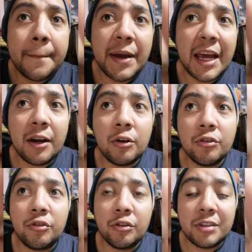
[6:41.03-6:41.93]
pero
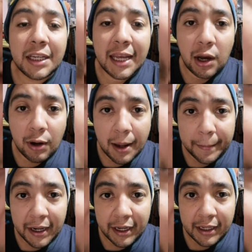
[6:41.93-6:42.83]
yo sé que ahora
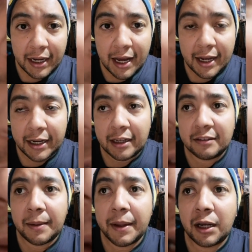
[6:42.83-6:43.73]
América en
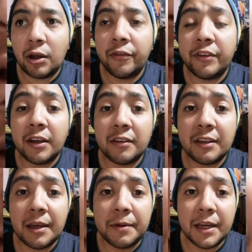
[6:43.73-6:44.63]
este mercado de fichajes
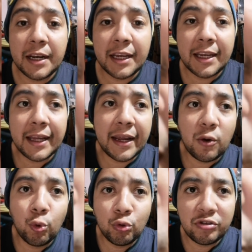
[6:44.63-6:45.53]
que viene quiere
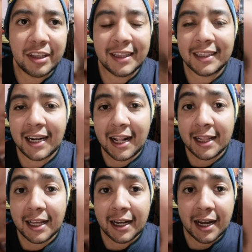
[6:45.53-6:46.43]
un
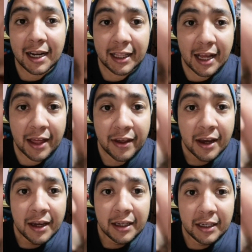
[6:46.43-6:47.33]
central de calidad
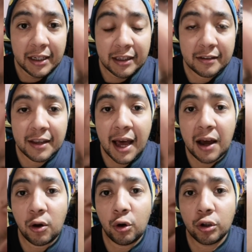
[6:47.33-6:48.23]
y
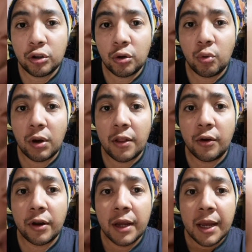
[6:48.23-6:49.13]
quizá otro
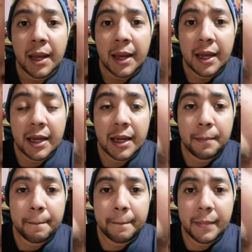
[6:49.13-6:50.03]
jugador eh,
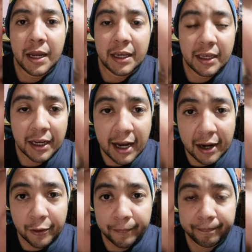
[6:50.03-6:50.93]

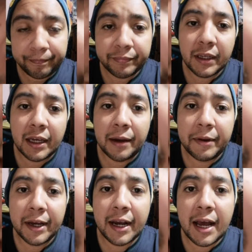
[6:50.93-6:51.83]
mexicano que
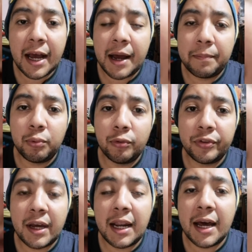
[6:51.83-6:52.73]
venga a
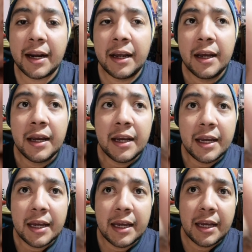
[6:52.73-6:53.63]
apuntalar el
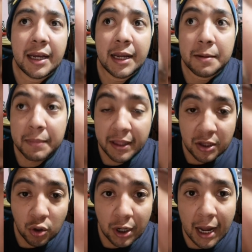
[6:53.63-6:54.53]
eh, el
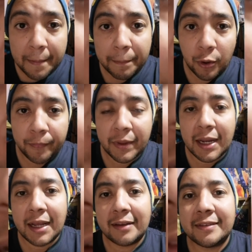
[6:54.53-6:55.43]
mediocampo,
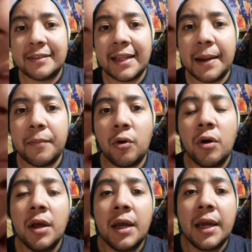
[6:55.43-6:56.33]
el extremo.
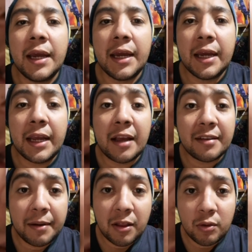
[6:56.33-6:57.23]
Eh, ya
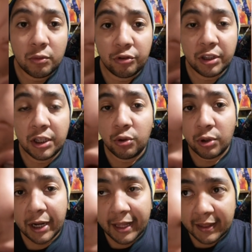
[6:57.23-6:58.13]
se ha hablado mucho de
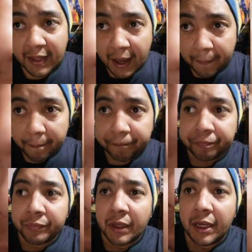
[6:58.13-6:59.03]
Jürgen Damm.
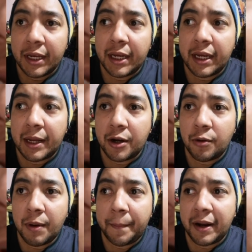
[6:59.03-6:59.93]
Eh, no
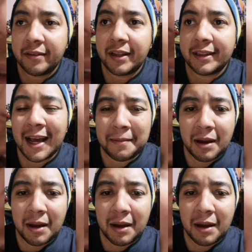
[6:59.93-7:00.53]
me parece tan